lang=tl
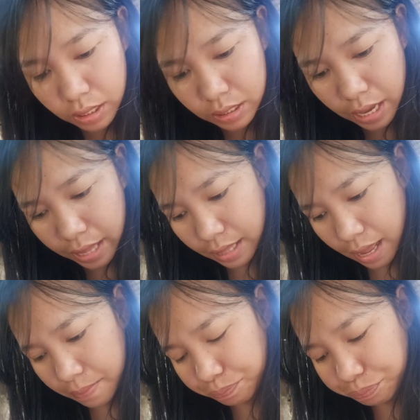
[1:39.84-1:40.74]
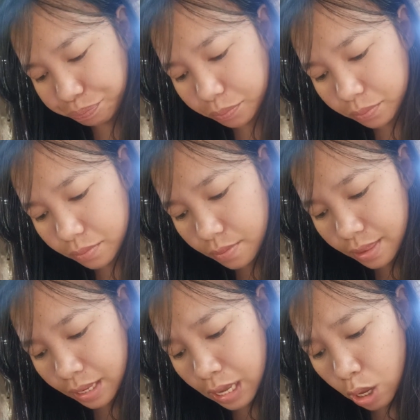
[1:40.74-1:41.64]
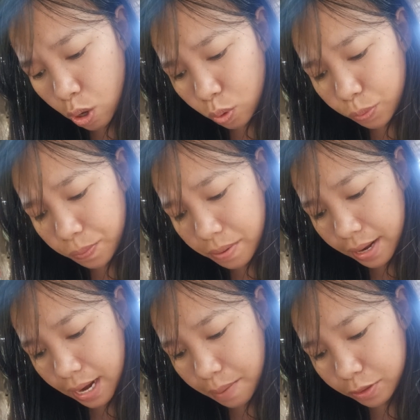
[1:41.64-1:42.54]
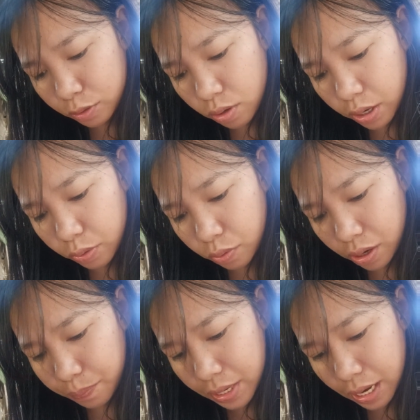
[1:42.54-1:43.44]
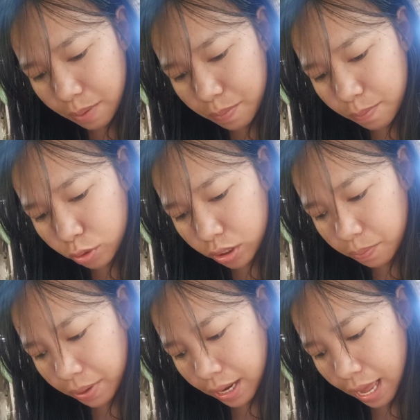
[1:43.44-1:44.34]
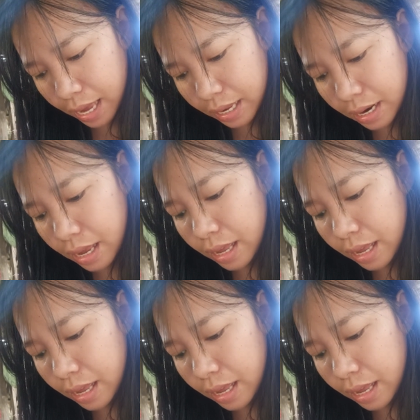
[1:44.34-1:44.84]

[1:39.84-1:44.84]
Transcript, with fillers: sa dieta. Upang malaman kung ano ang pinakamabuting pagkain,